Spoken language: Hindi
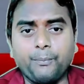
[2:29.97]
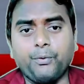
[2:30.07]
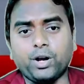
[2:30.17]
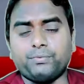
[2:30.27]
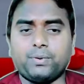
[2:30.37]

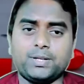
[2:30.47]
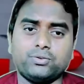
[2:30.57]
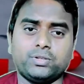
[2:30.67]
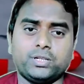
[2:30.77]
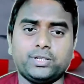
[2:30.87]
अबॉट
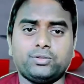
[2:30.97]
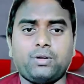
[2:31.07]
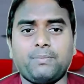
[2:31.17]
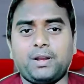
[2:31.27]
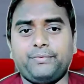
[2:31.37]
फार्मास्यूटिकल
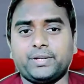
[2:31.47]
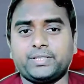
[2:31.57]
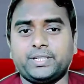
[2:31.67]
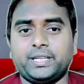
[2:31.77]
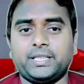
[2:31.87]
इंडस्ट्री द्वारा
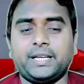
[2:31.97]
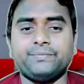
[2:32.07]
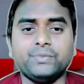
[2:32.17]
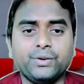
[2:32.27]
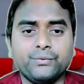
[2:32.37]
मैन्युफैक्चर किया जाता है